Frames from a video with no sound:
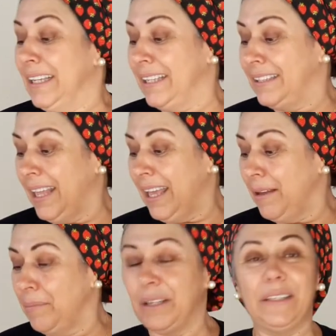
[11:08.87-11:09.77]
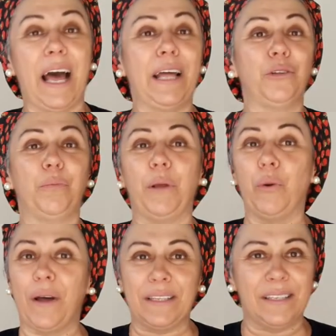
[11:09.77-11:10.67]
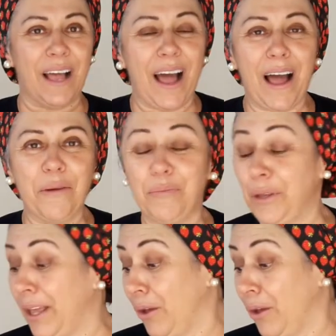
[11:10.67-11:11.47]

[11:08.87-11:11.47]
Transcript: que têm mandado pelo WhatsApp.